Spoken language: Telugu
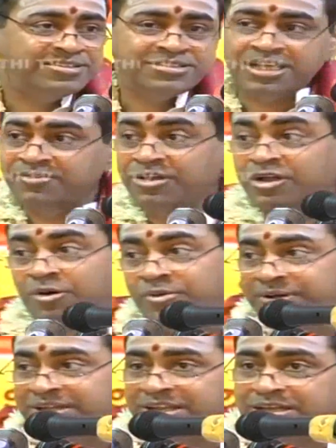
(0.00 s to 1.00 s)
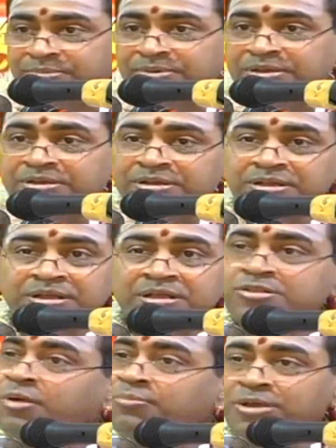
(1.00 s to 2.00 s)
సరే వీళ్ళు కబురు పెట్టేట మీ
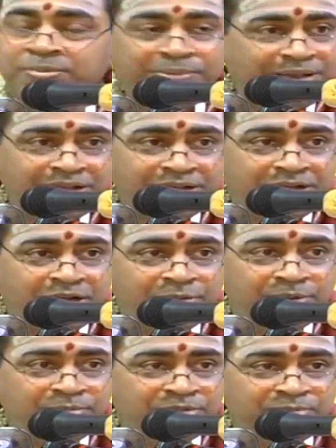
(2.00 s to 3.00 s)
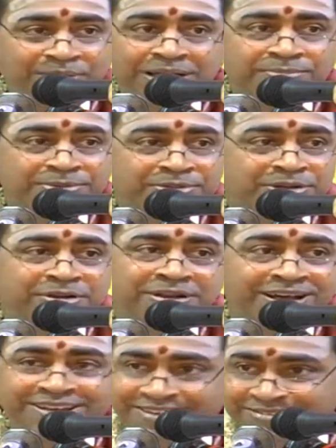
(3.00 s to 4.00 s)
తమ్ముడికి పలానా కడుపున పోయి బాధపడుతున్నాడు
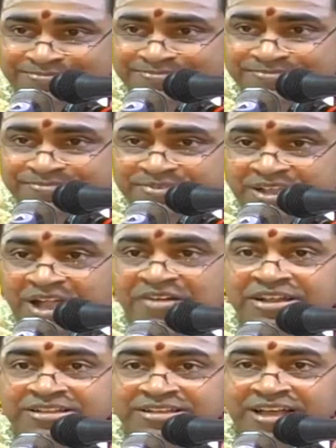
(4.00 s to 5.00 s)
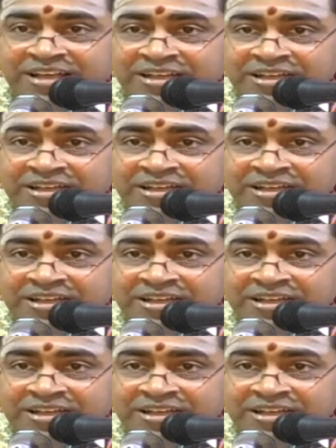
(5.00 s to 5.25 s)
రా అని ఆవిడ అందిట